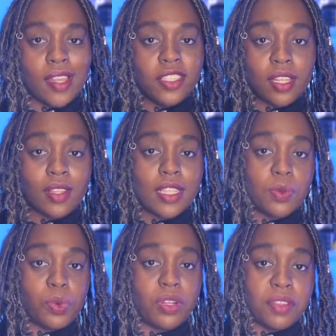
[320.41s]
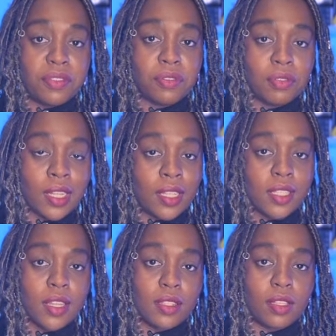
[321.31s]
ele já está disponível na
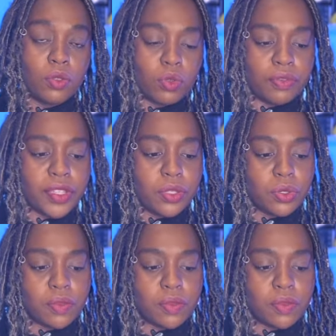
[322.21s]
descrição do vídeo,